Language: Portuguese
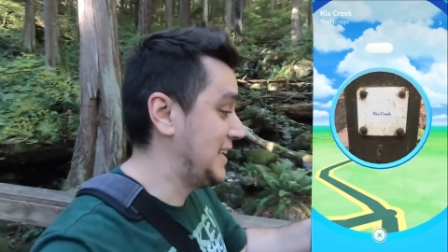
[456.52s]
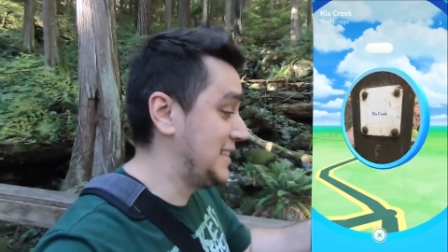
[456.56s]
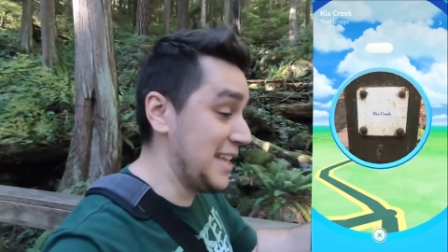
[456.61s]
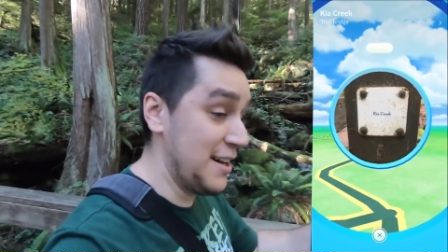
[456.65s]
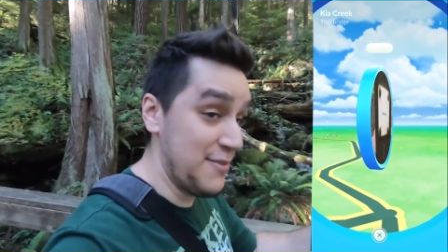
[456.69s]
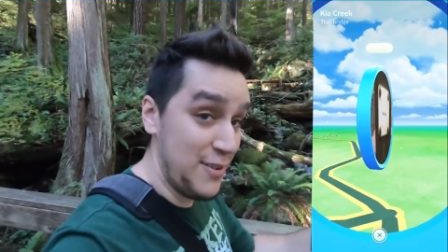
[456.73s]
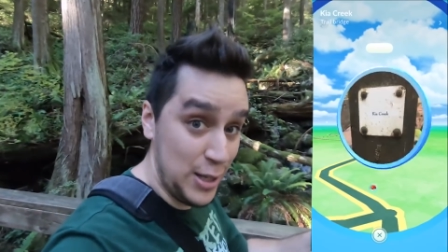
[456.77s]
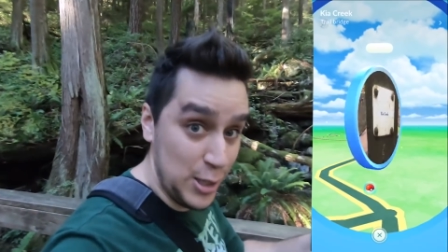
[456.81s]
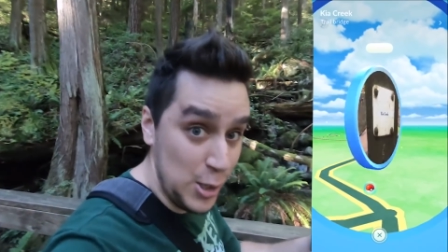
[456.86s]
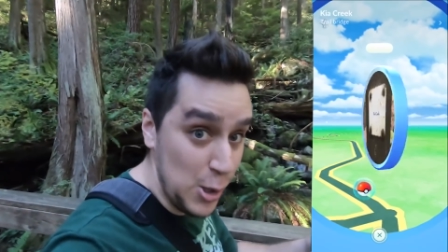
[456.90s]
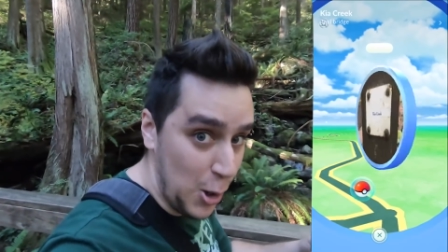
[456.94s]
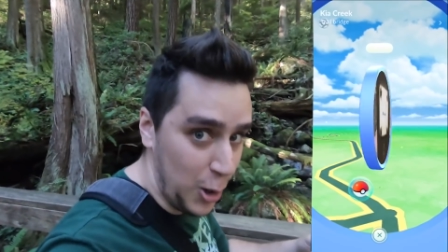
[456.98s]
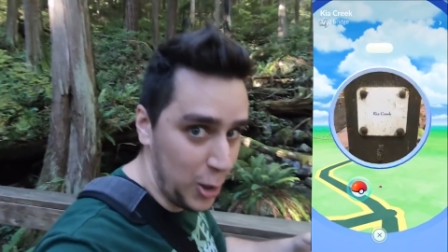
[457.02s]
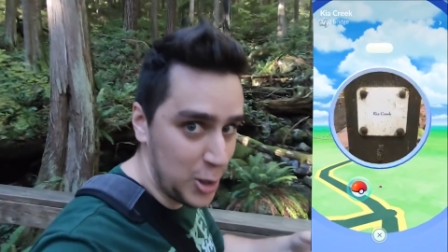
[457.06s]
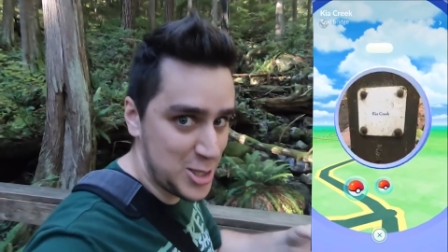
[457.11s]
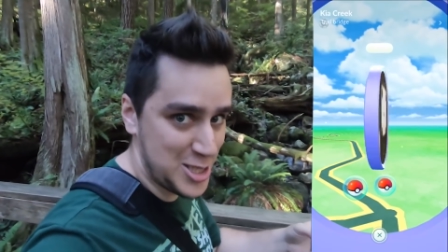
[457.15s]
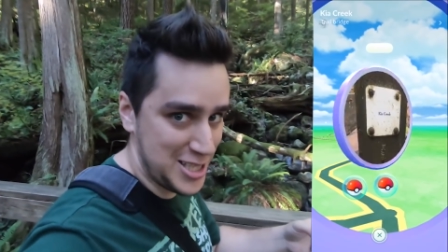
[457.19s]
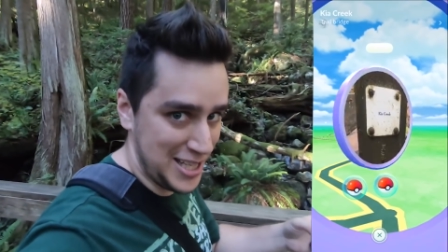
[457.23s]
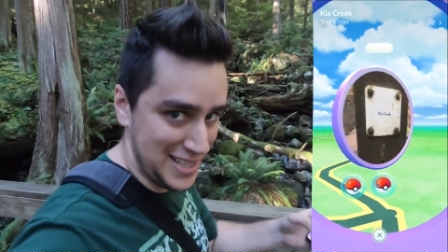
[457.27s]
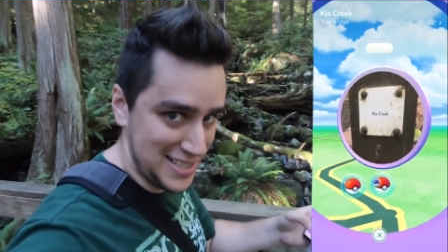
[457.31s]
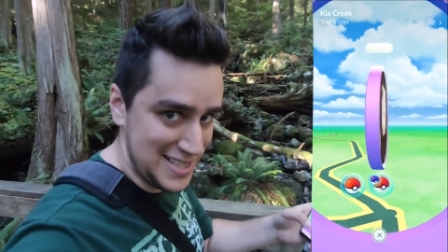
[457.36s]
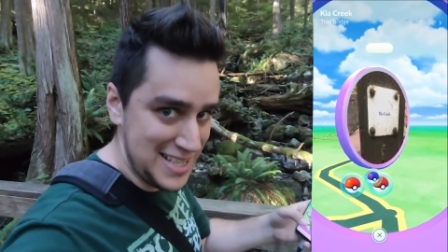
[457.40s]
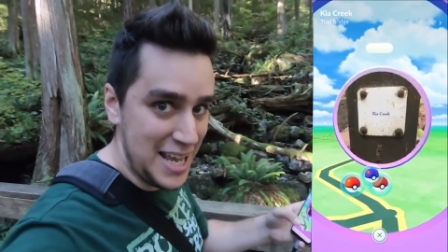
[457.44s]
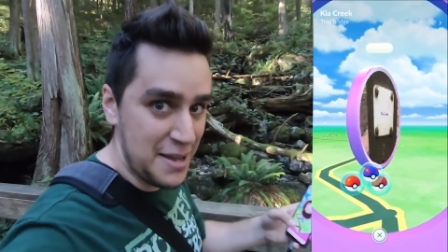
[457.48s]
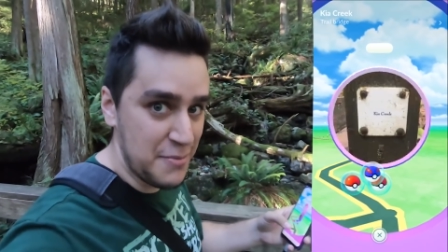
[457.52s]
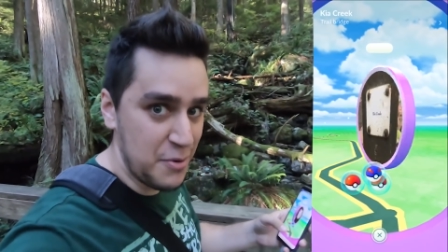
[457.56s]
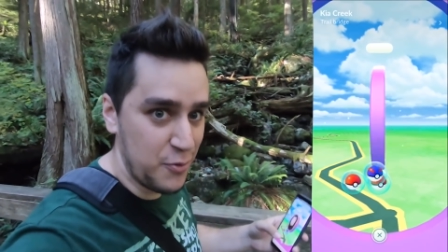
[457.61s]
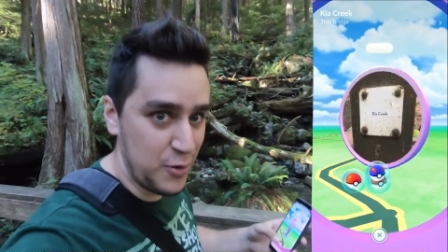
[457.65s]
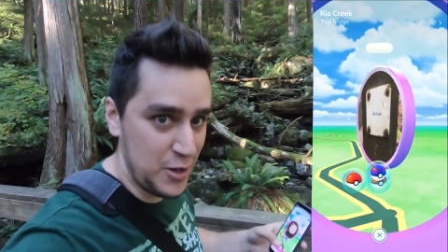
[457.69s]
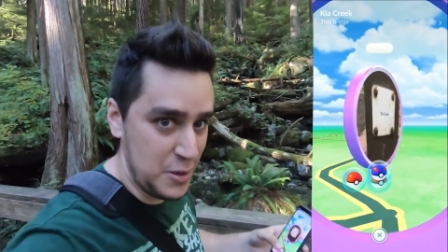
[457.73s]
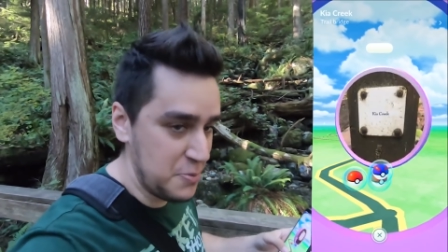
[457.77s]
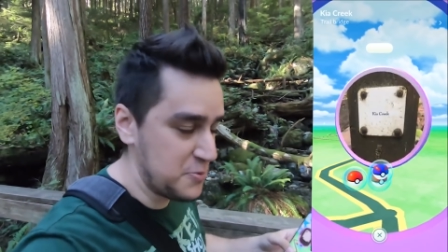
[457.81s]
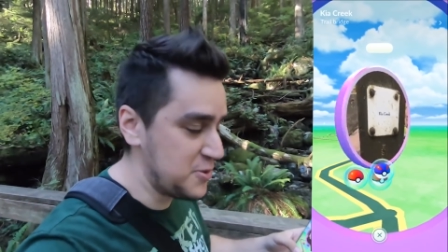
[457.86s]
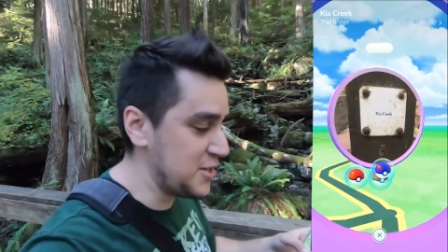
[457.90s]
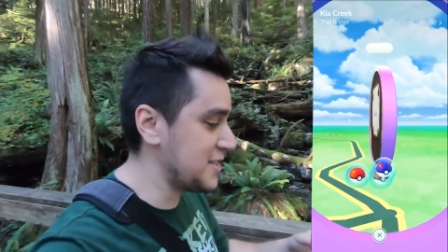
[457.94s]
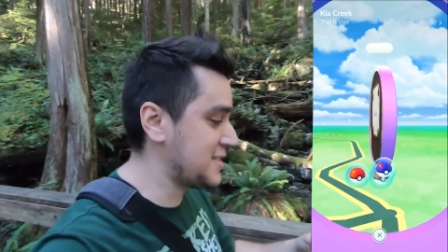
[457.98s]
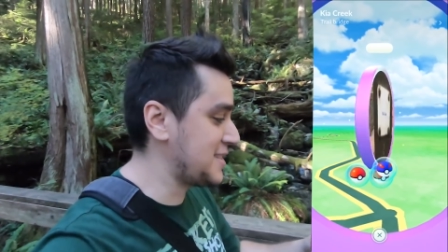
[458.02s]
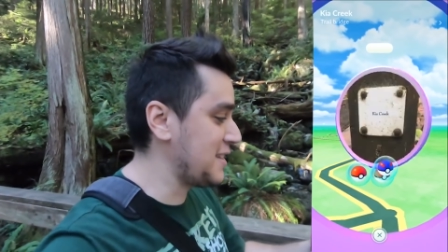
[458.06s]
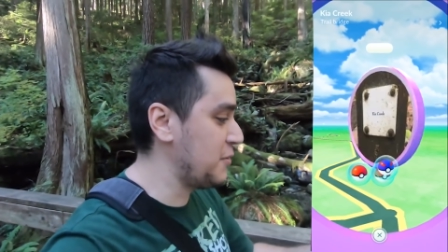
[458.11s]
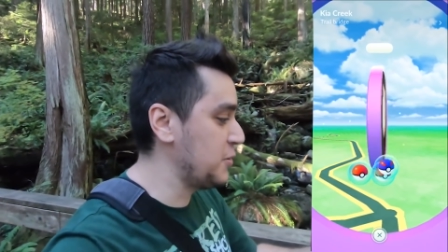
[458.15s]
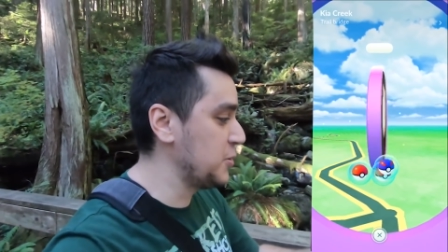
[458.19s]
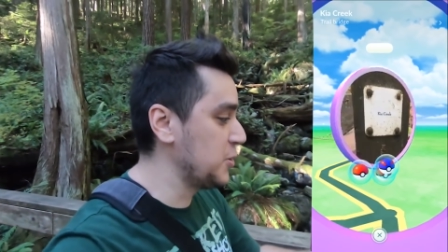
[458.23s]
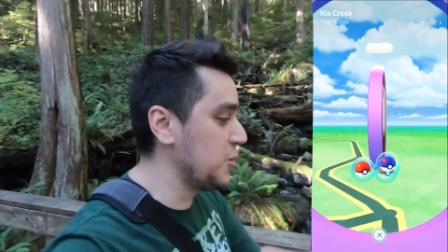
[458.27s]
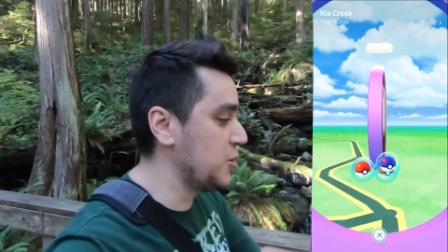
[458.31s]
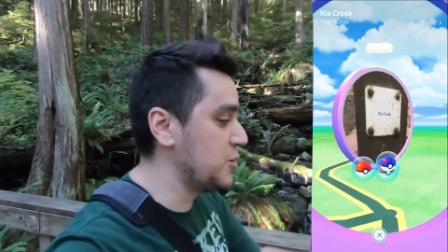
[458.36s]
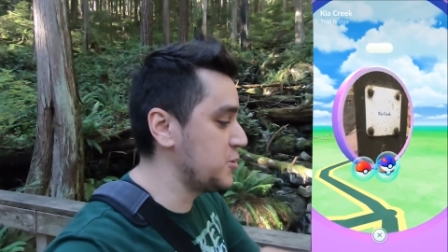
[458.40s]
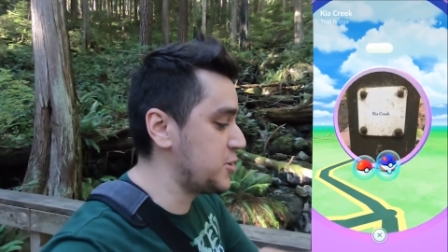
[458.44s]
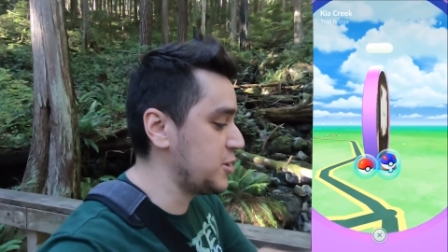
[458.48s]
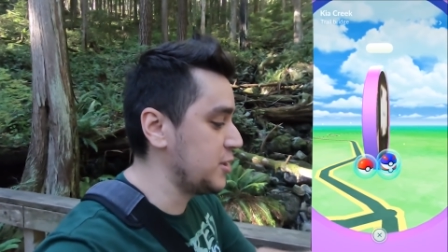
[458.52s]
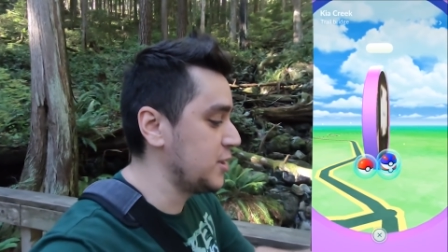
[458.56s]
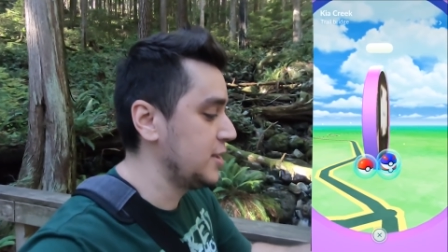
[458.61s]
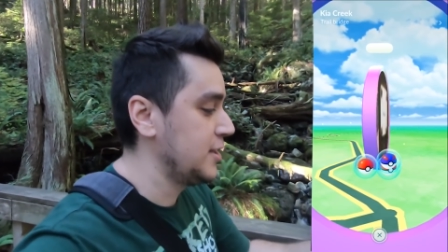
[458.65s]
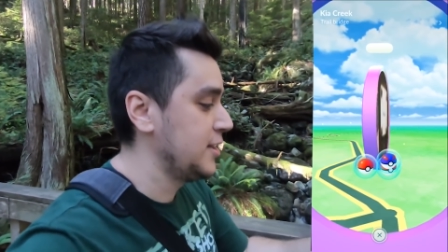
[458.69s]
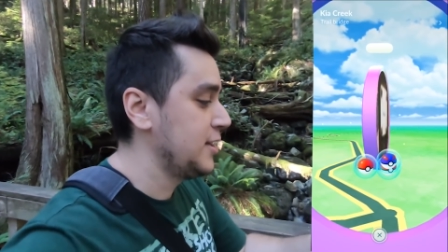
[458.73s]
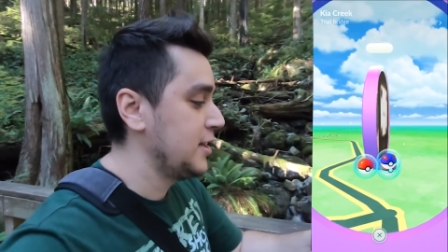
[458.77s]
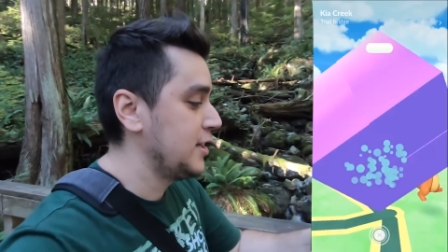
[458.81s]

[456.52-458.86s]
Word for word: Tava longe, vocês lembram? Eu falei pra vocês que estavam longe.